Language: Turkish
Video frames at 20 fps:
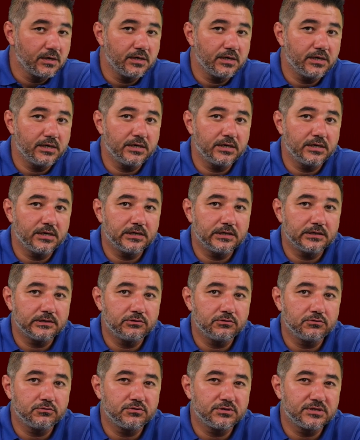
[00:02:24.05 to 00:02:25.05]
Ee, e,
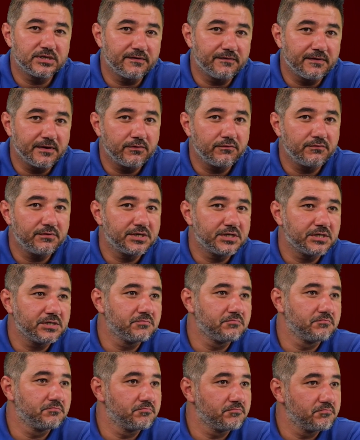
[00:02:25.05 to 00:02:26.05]
çünkü
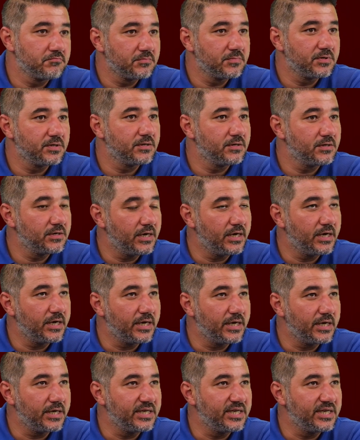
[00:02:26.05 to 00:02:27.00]
Seferovic'in e,